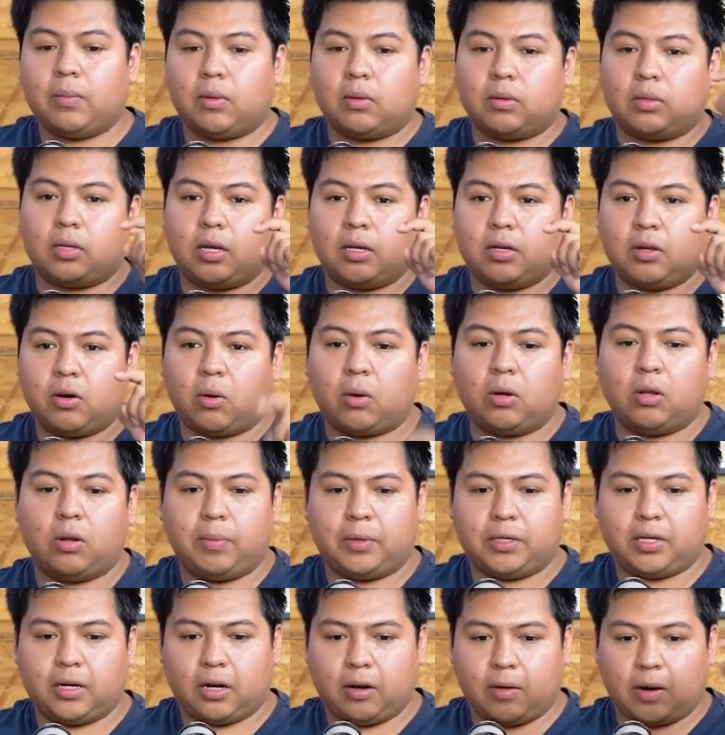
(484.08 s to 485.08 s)
o sea, yo cuando
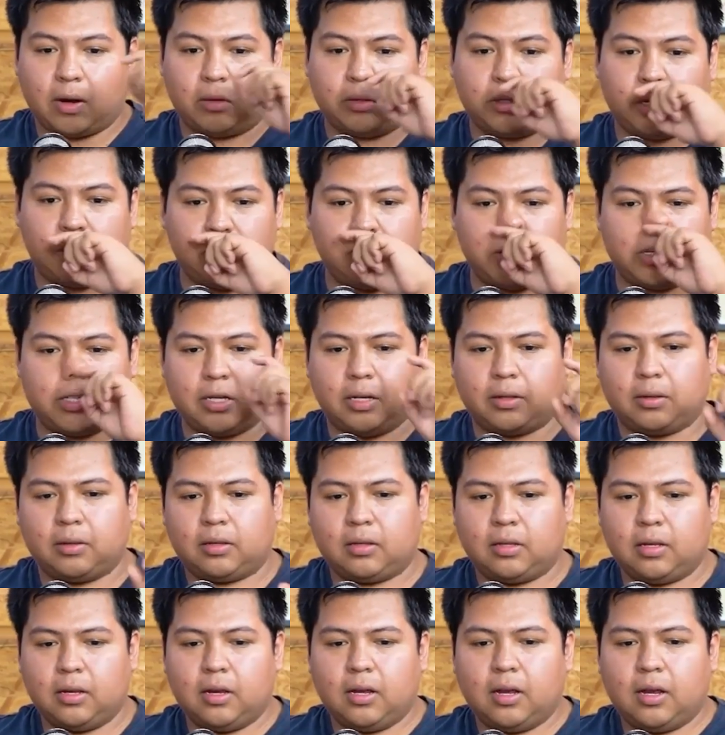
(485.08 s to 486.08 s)
empecé a grabar contenido decía,
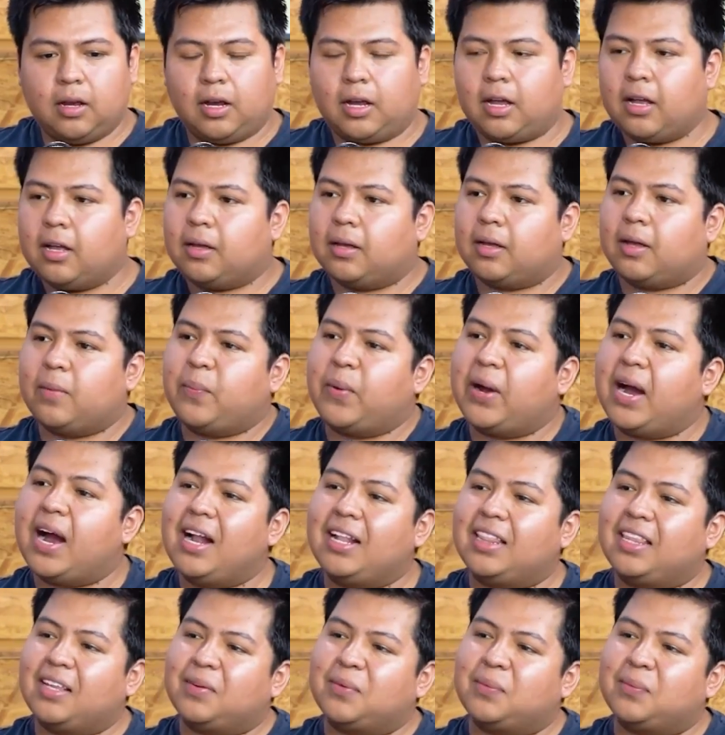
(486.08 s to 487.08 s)
qué, qué
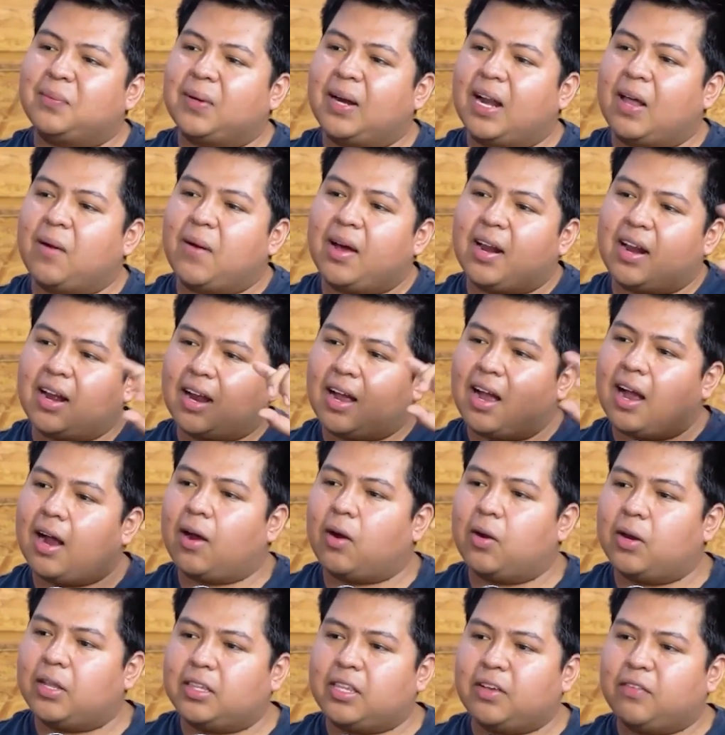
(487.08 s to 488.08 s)
grabar acá
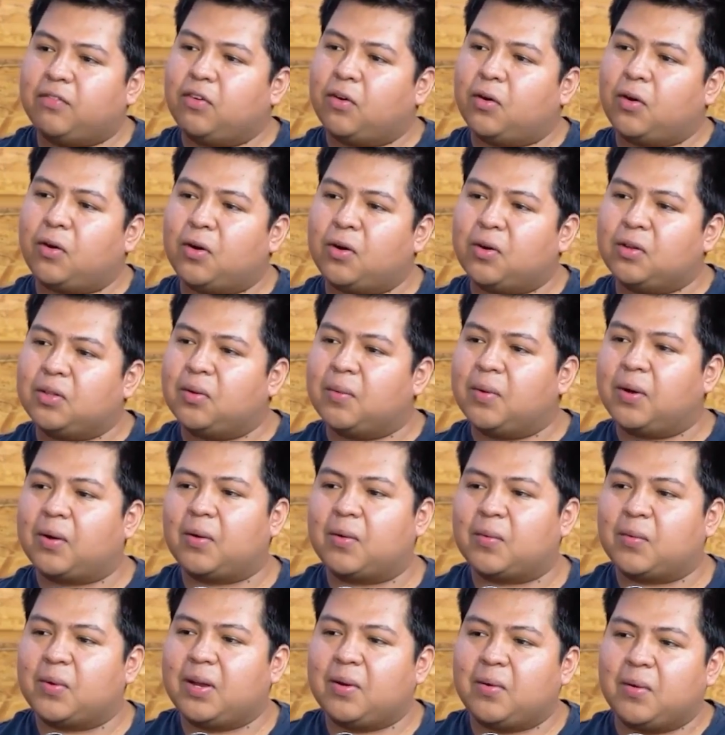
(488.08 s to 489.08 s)
con este fondo,
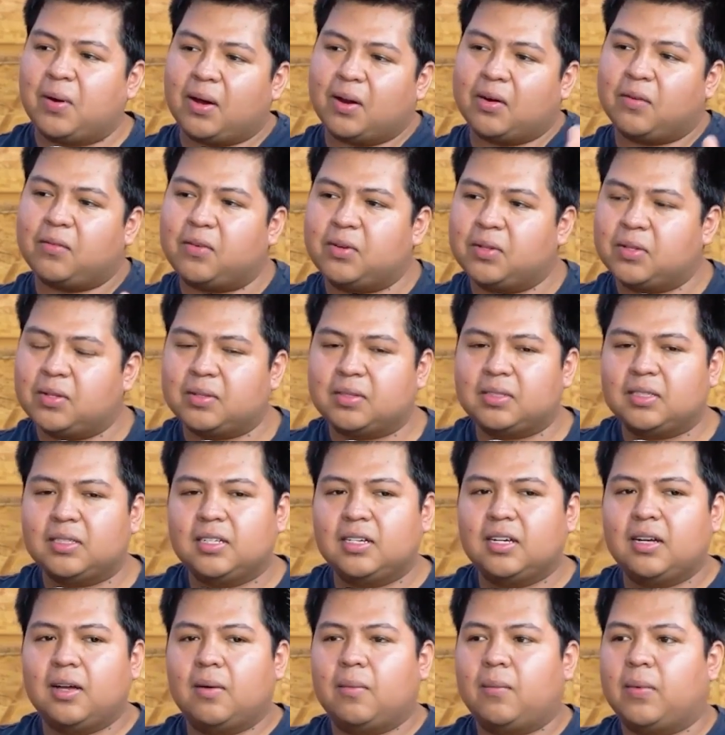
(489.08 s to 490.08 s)
mejor voy a buscar un fondo
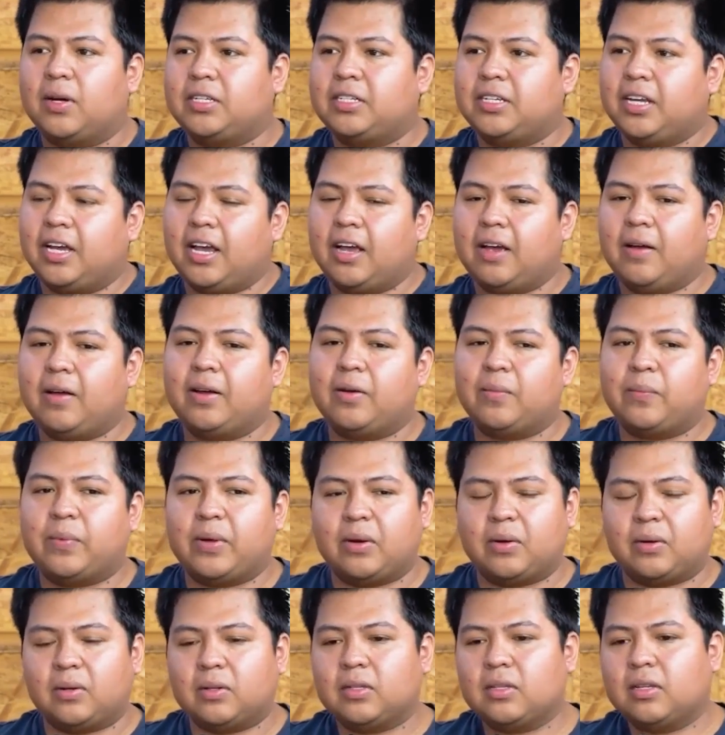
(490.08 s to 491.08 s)
más chévere,
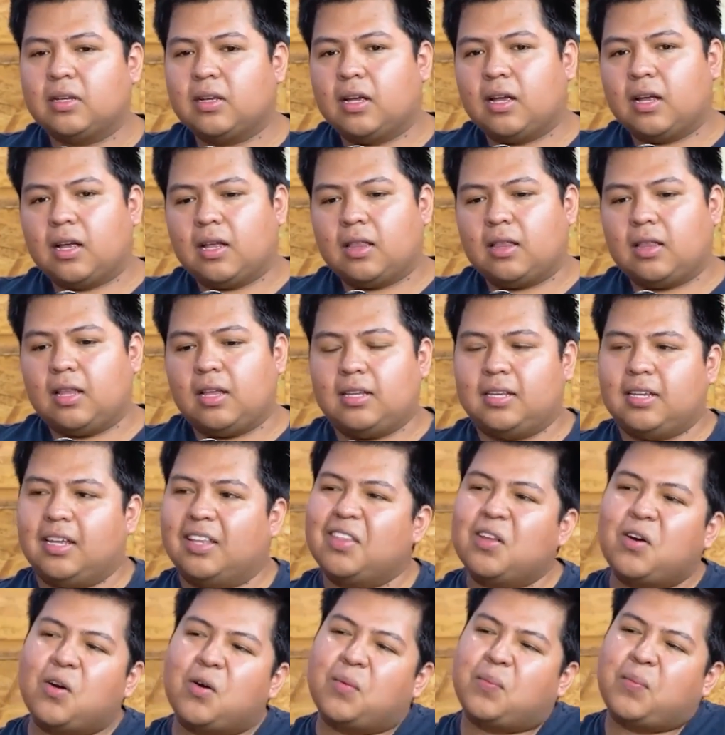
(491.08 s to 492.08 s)
pero decía,
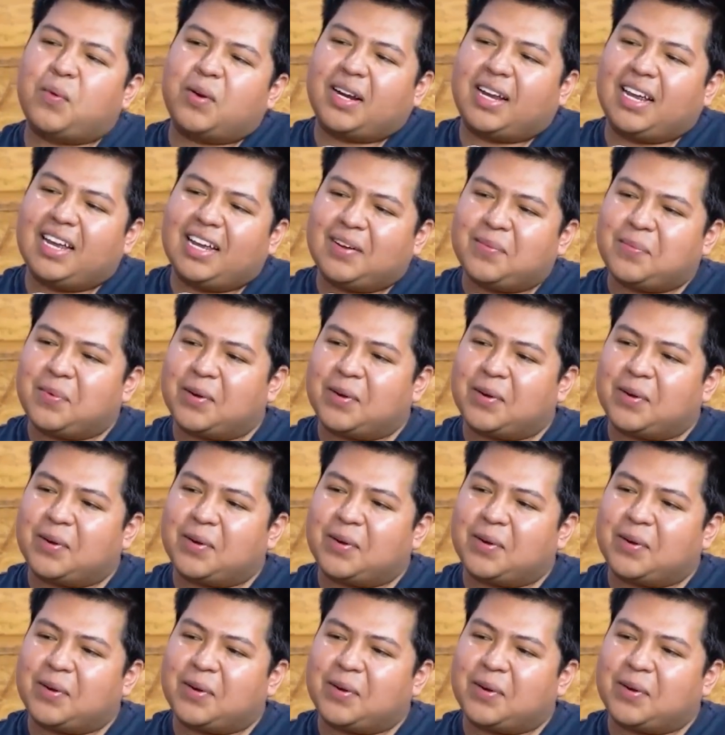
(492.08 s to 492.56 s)
no, ¿por qué?